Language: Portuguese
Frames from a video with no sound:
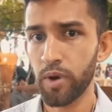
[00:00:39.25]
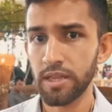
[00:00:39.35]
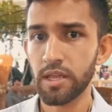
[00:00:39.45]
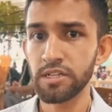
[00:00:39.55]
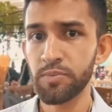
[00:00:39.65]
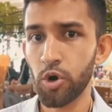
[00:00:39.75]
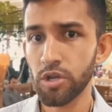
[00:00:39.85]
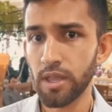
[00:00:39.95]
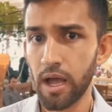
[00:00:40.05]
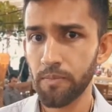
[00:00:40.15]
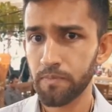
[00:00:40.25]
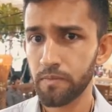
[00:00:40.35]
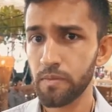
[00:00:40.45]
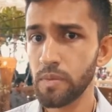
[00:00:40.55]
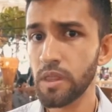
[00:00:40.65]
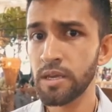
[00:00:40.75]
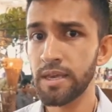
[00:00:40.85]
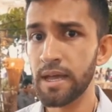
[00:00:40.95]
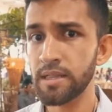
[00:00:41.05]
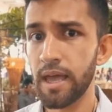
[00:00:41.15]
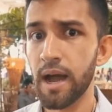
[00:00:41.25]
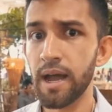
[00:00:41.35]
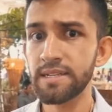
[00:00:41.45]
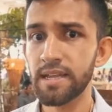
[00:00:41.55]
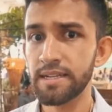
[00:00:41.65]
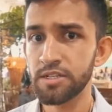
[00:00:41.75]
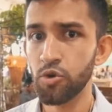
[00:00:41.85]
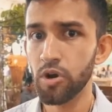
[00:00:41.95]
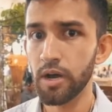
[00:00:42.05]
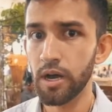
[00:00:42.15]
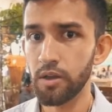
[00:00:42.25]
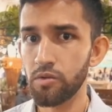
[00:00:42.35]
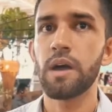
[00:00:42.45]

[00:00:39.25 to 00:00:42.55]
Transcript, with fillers: para transportar e aterrar esse resíduo orgânico.